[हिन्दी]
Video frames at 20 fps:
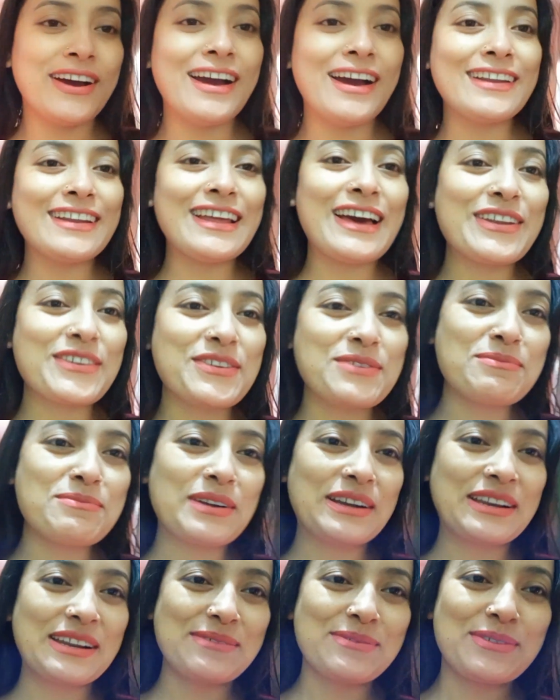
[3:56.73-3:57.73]
अनार को
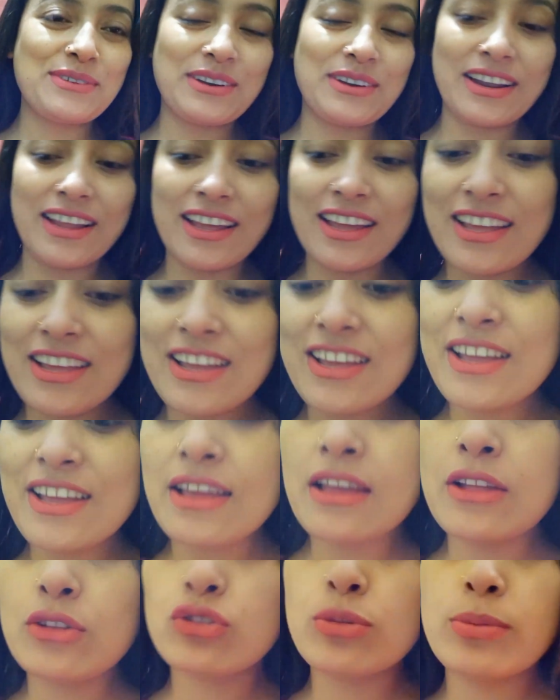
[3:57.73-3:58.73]
मटर बोलता है
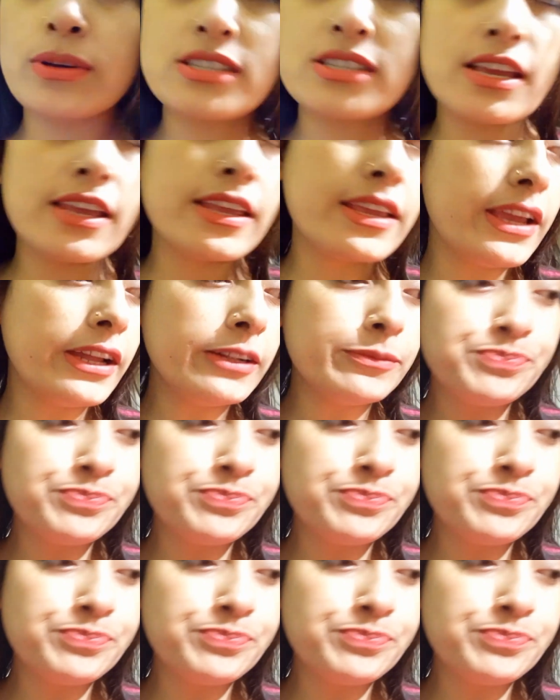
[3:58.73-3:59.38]
तो बस यही है